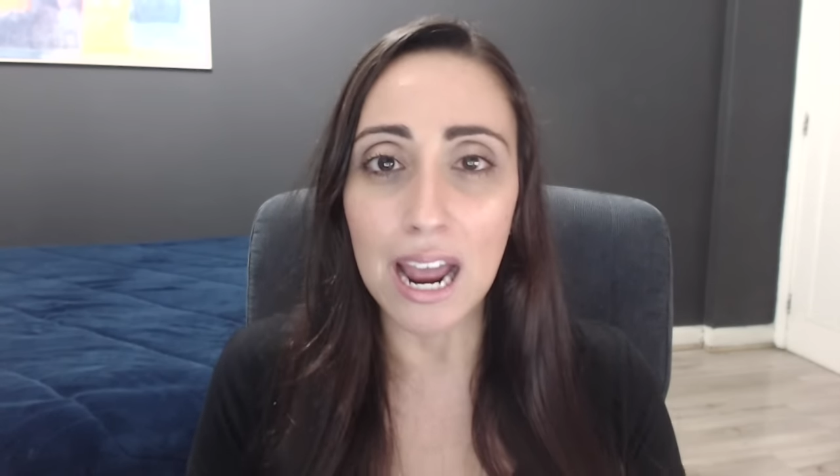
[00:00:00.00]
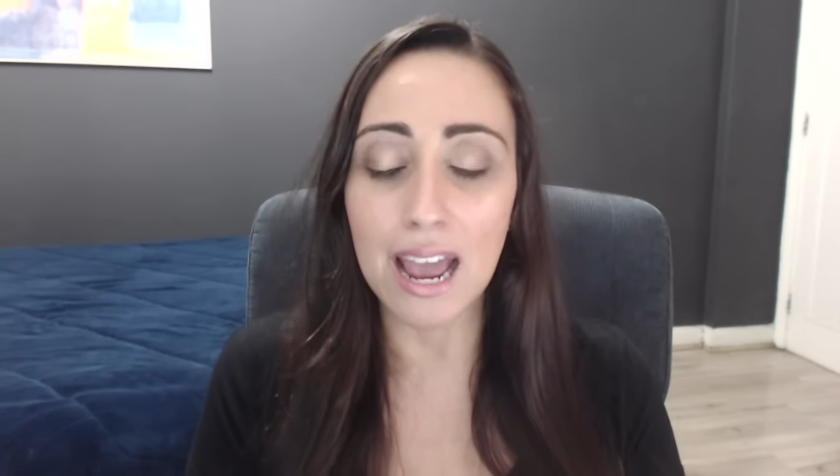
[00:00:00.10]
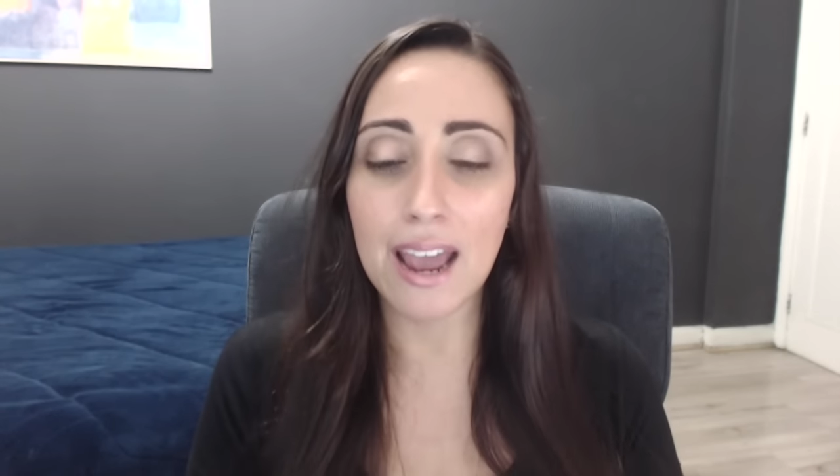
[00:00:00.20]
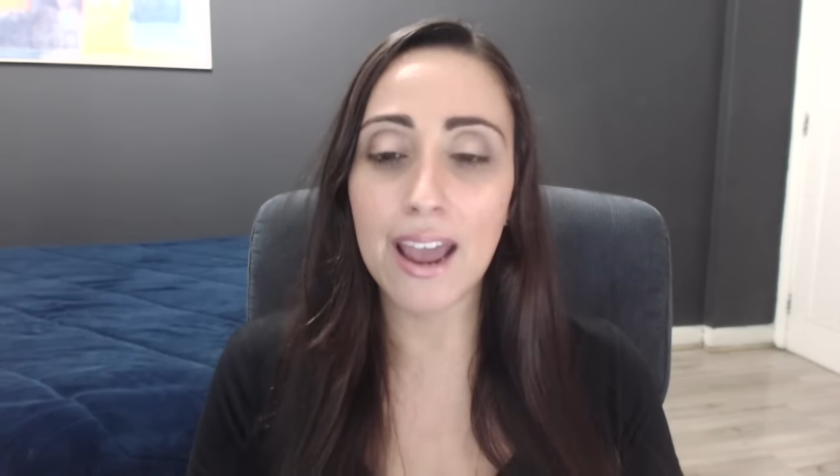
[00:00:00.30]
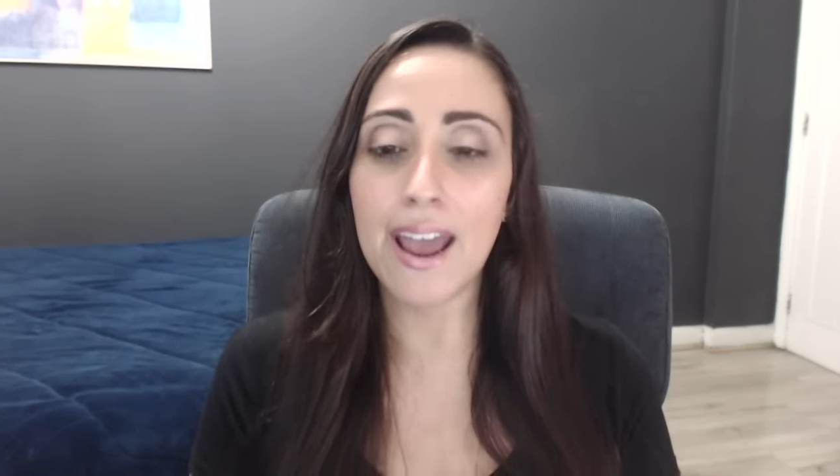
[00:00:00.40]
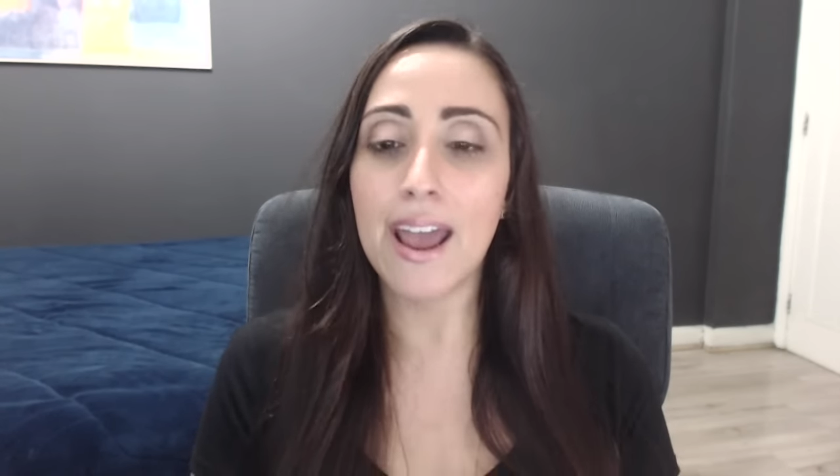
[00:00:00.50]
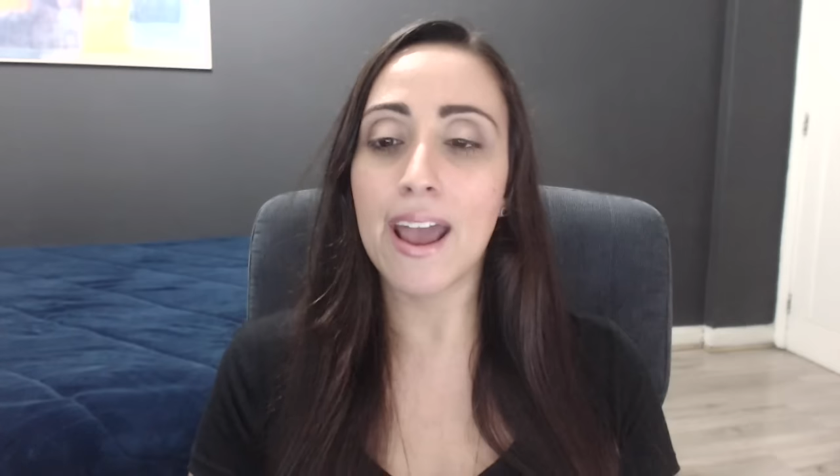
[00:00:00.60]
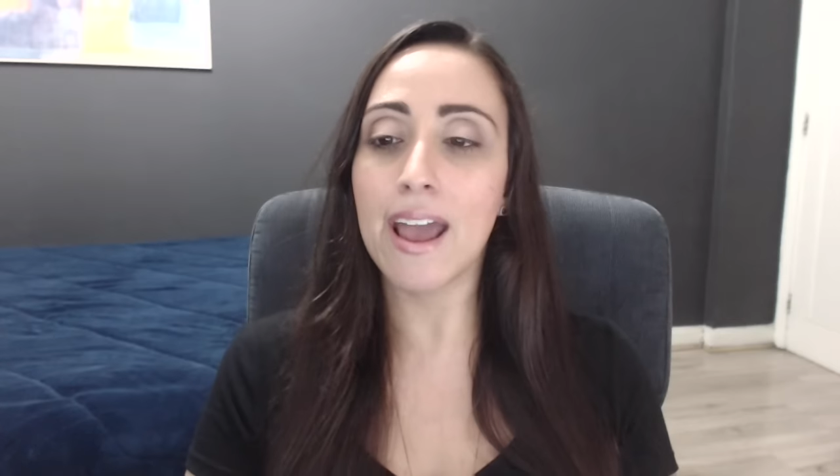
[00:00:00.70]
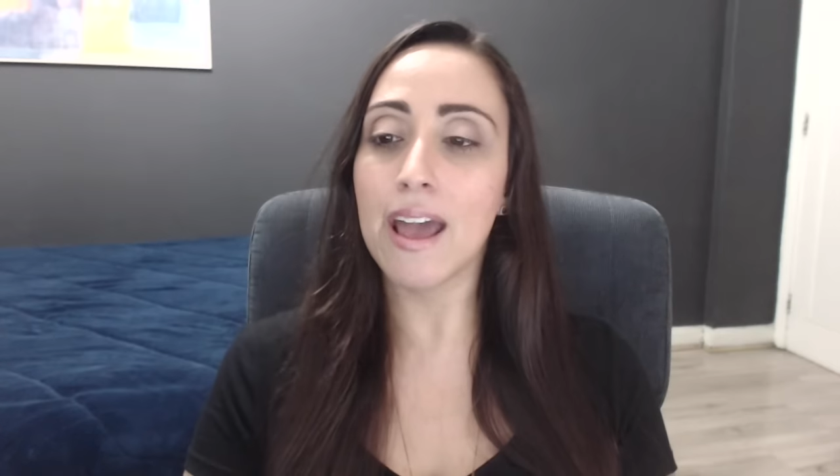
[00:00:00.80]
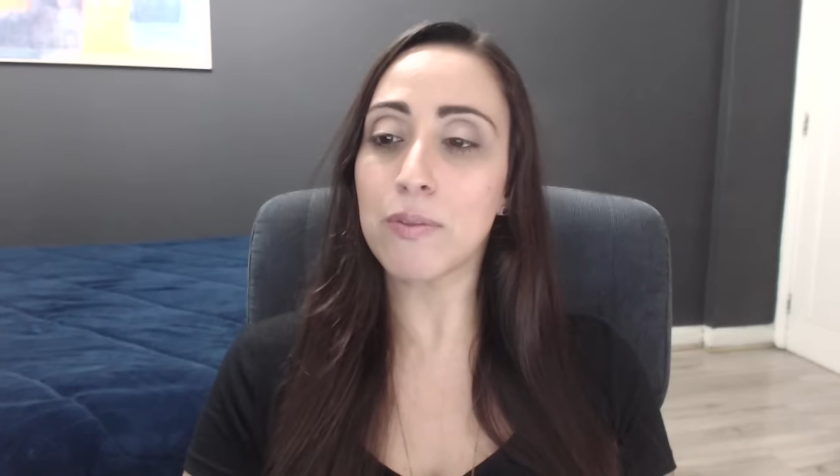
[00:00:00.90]

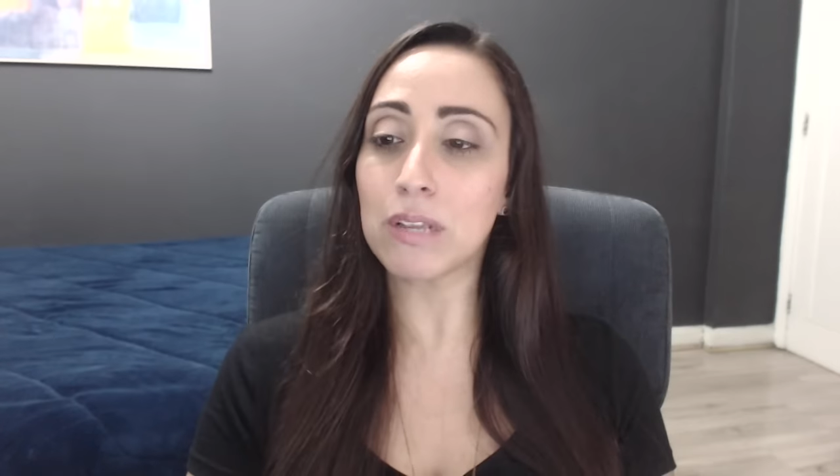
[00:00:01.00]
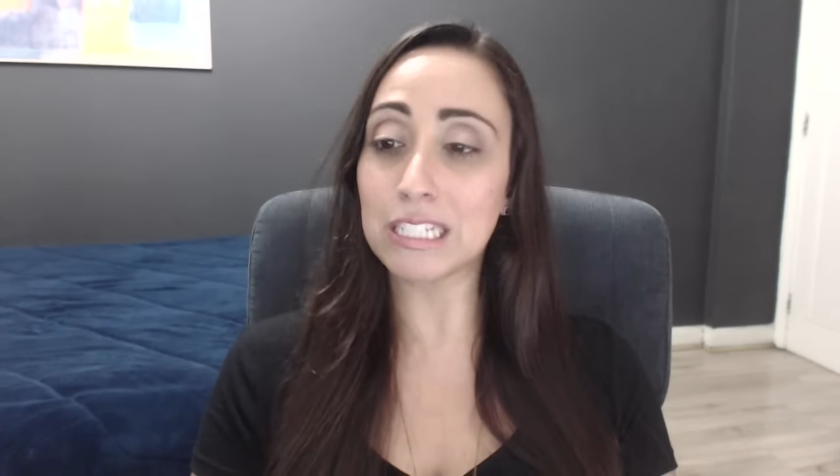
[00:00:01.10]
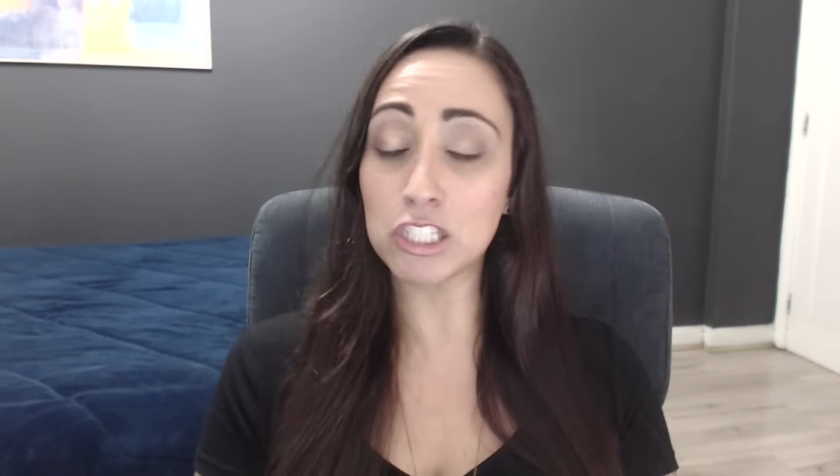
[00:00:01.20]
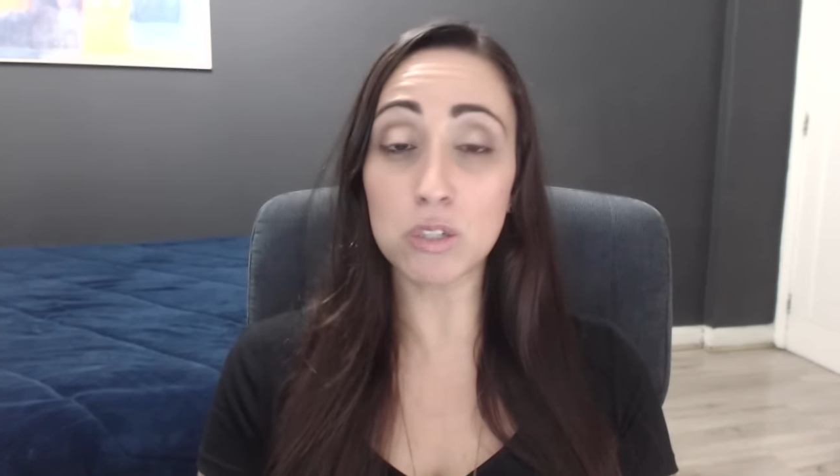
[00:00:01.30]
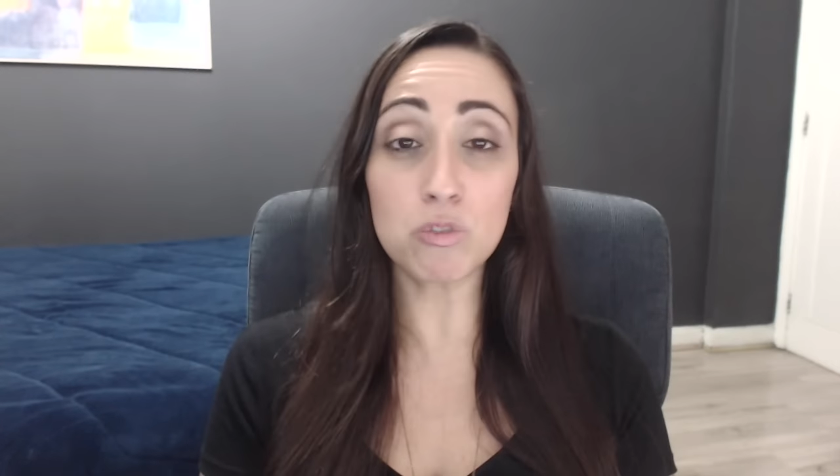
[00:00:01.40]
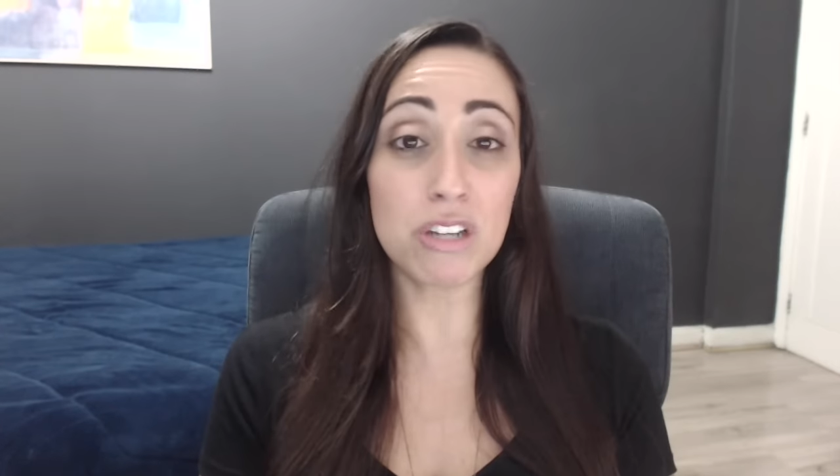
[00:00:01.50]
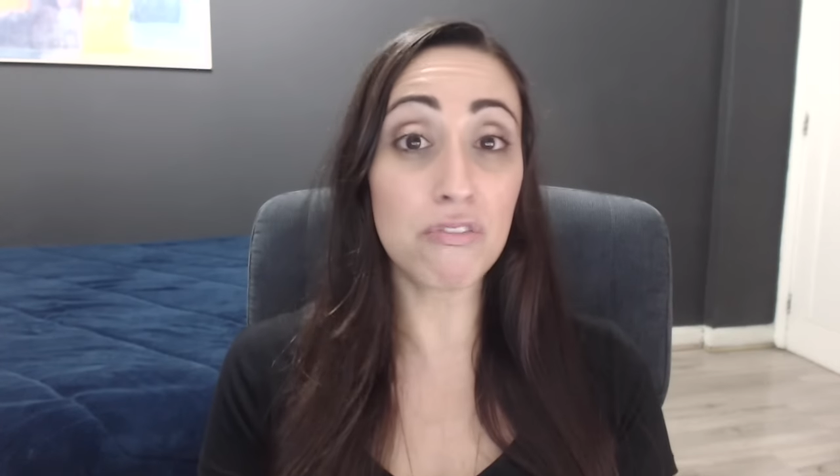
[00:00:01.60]
É, a gente não tinha